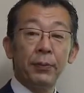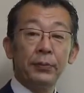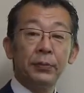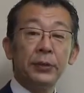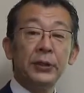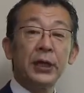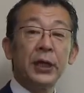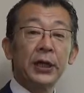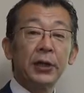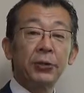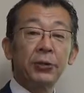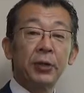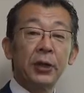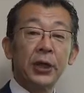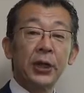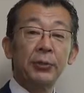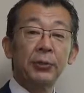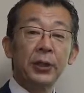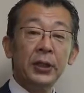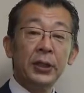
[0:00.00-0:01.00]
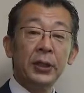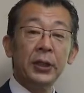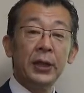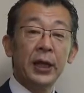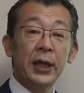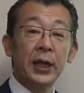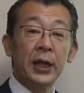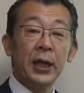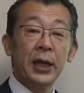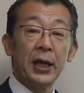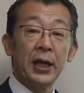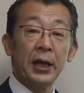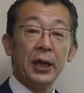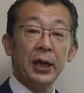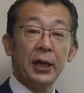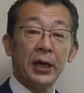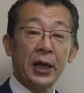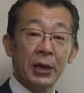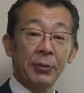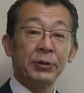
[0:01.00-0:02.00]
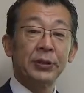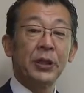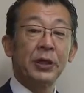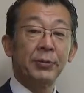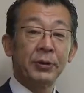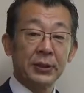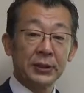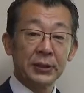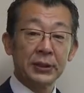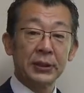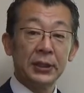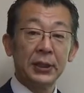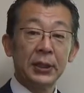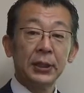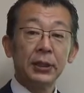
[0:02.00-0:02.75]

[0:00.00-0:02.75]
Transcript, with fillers: 売上の悩みに、えー悩まされます